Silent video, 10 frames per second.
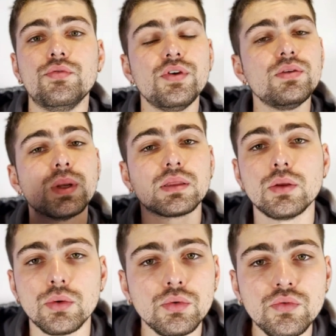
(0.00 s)
fait
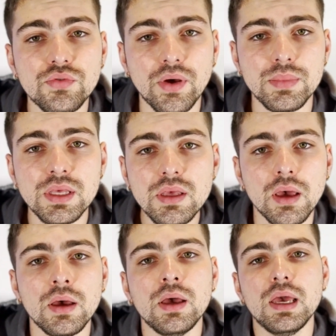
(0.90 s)
maintenant une
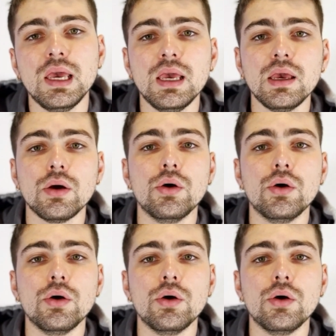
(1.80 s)
famille et